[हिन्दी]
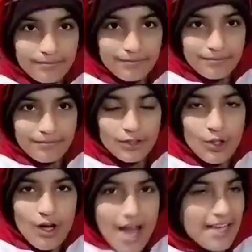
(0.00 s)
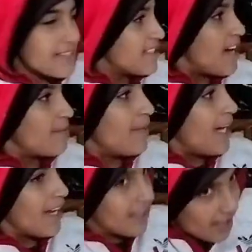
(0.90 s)
तो गाइज अब मैं
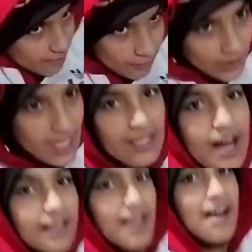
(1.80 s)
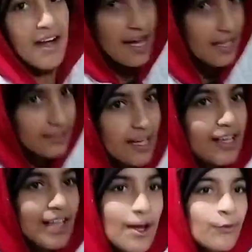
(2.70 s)
हल्का फुल्का खाना
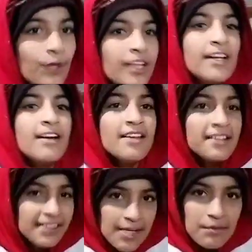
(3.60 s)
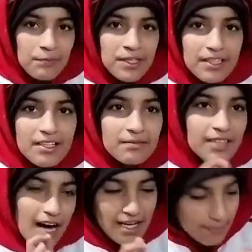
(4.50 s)
लेंगी इतने मम्मी खाना
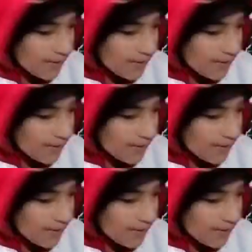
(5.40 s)
बना